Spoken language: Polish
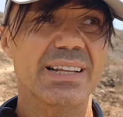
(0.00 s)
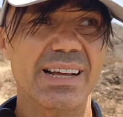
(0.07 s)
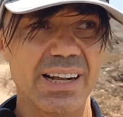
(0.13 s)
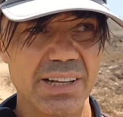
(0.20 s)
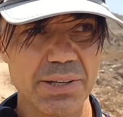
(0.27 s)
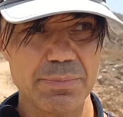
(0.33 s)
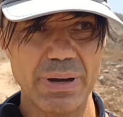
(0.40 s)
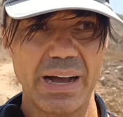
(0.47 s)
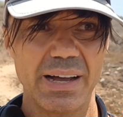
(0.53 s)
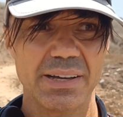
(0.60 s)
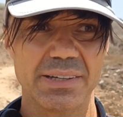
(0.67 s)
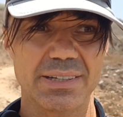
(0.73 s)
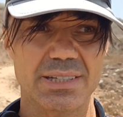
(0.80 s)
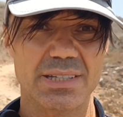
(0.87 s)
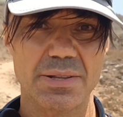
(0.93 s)
Kalima,
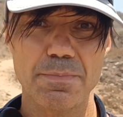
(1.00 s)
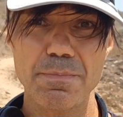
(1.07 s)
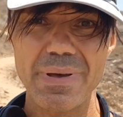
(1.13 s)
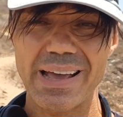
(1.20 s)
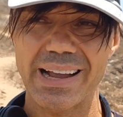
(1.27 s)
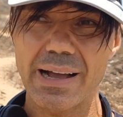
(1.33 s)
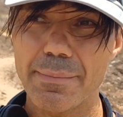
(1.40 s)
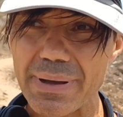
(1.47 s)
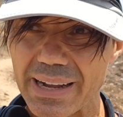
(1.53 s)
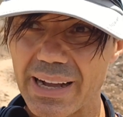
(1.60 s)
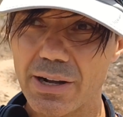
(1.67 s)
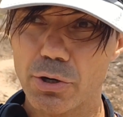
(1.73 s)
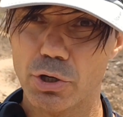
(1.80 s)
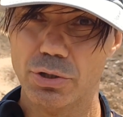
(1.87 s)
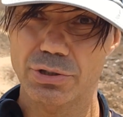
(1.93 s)
jest mega, mega
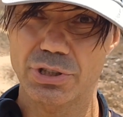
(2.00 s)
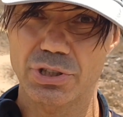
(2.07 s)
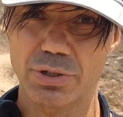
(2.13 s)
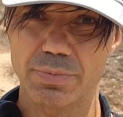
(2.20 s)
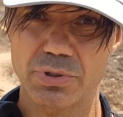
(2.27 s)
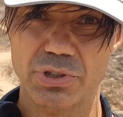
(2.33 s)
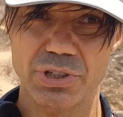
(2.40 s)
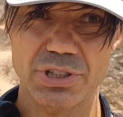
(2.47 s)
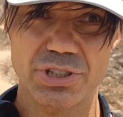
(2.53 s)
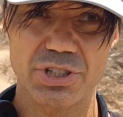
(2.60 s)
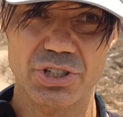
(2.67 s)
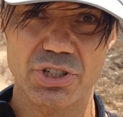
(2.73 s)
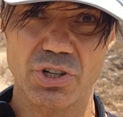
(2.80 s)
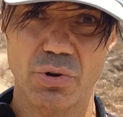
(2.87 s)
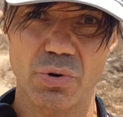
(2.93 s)
gorąco, bo to jest
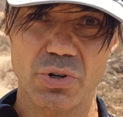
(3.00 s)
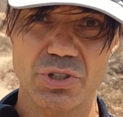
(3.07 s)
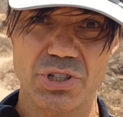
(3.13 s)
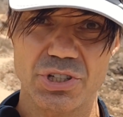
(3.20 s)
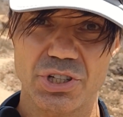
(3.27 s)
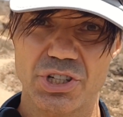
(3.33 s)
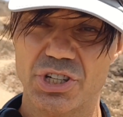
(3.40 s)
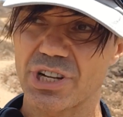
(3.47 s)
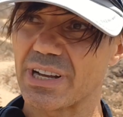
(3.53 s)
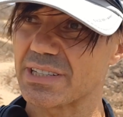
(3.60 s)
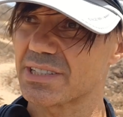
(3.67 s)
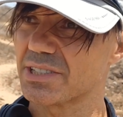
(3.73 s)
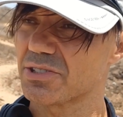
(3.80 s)
gdzieś koło godziny 13,